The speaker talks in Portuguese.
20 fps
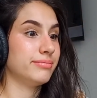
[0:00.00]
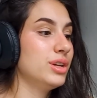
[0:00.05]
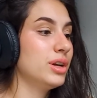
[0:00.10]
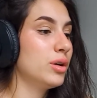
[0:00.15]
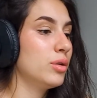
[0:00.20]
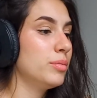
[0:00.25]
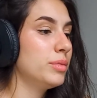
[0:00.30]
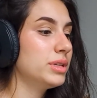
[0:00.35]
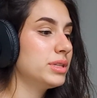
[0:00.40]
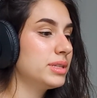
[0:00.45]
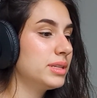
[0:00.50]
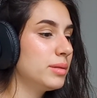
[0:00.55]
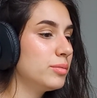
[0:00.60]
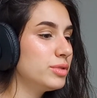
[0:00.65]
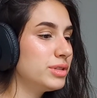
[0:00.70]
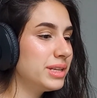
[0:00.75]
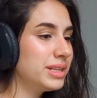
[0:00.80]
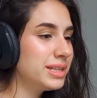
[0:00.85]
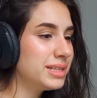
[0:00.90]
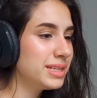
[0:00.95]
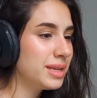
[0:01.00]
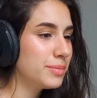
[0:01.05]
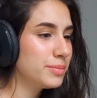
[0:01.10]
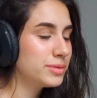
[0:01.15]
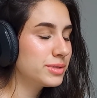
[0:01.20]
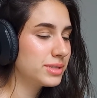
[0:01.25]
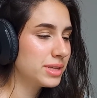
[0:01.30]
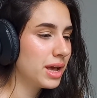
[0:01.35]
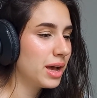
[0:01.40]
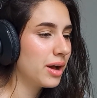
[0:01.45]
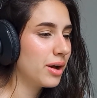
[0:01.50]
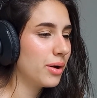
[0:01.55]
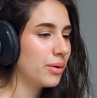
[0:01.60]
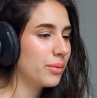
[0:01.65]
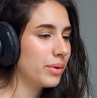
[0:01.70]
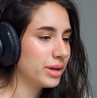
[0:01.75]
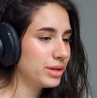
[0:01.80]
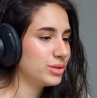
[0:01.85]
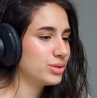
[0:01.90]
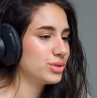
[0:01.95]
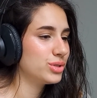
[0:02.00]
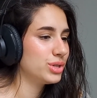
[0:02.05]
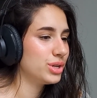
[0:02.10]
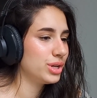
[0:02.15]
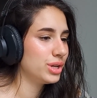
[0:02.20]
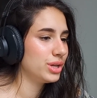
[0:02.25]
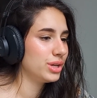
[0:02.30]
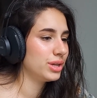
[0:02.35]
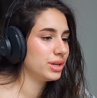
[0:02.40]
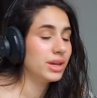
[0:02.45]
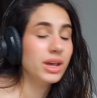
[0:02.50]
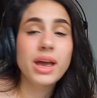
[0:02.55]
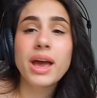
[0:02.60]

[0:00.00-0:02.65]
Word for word: Já começamos a decepção, hein, Shin?